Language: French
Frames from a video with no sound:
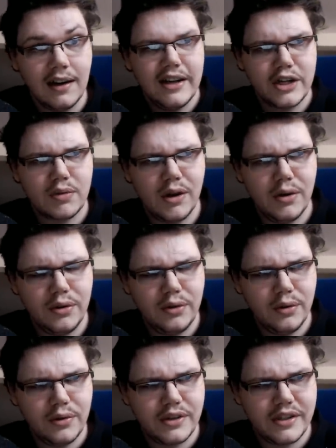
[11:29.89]
Et je crois le 2
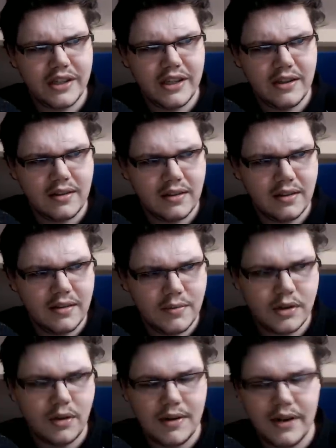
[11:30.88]
aussi, euh, il me
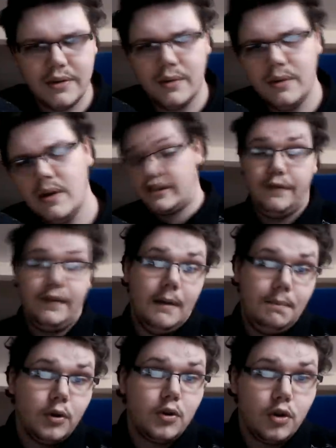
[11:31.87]
semble les deux, qui fait un
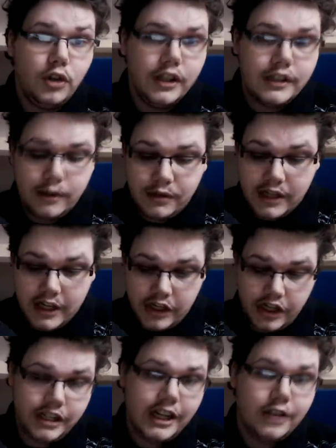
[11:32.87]
peu Gogo danseuse et
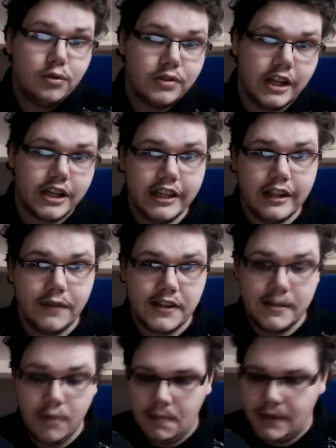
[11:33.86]
chez elle tout s'achète
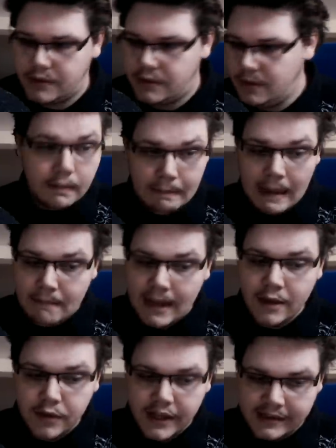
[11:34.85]
effectivement parce que bah,
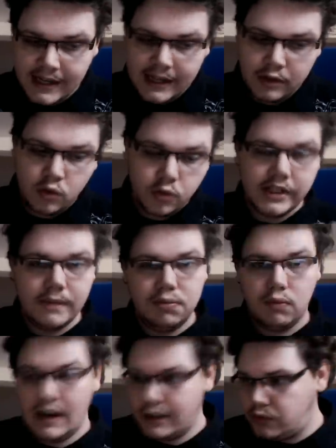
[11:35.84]
Bayonetta, tous ses
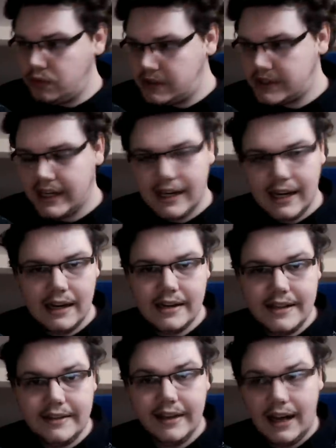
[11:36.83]
pouvoirs, tout ce qu'elle a,
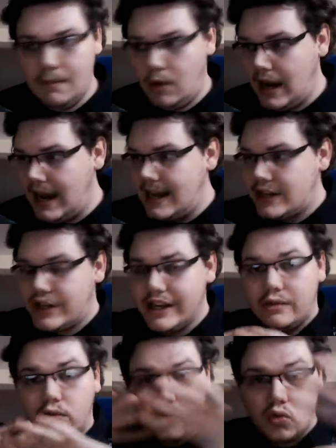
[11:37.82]
littéralement, elle
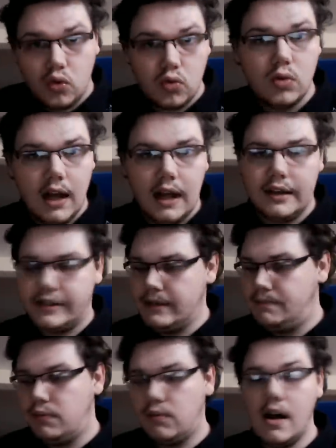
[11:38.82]
achète tout. Hein. ses
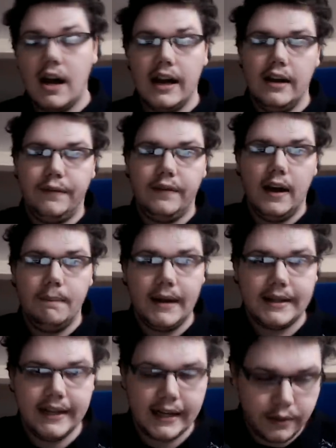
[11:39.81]
pouvoirs, elle a fait un
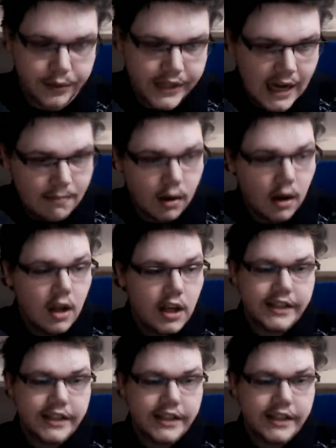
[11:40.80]
pacte avec le diable.